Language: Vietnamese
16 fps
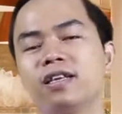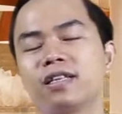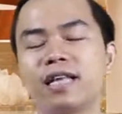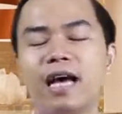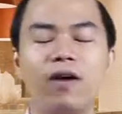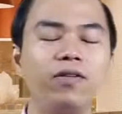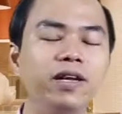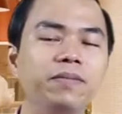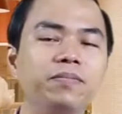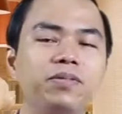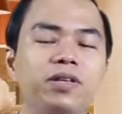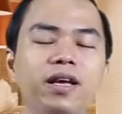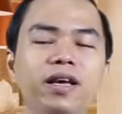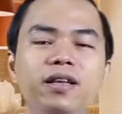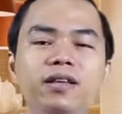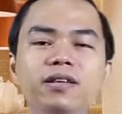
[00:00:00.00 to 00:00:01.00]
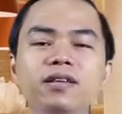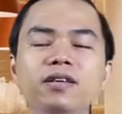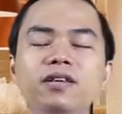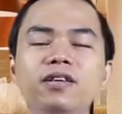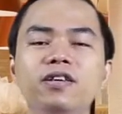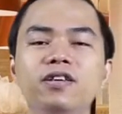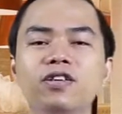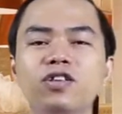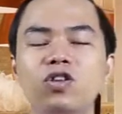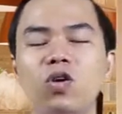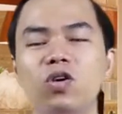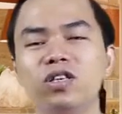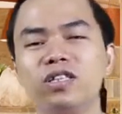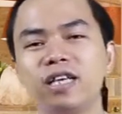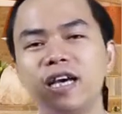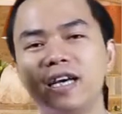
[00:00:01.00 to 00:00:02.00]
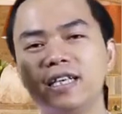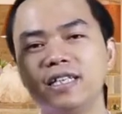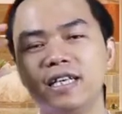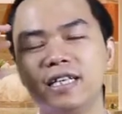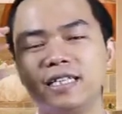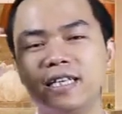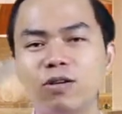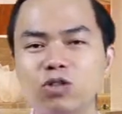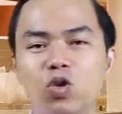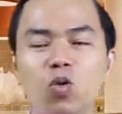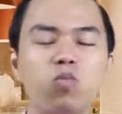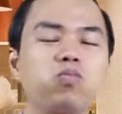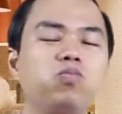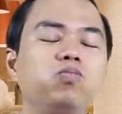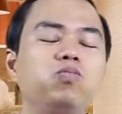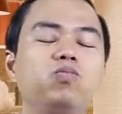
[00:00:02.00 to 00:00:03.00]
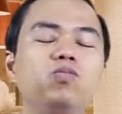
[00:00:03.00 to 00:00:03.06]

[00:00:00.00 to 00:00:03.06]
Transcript: tạo niềm tin tôi sẽ, sẽ giáo dục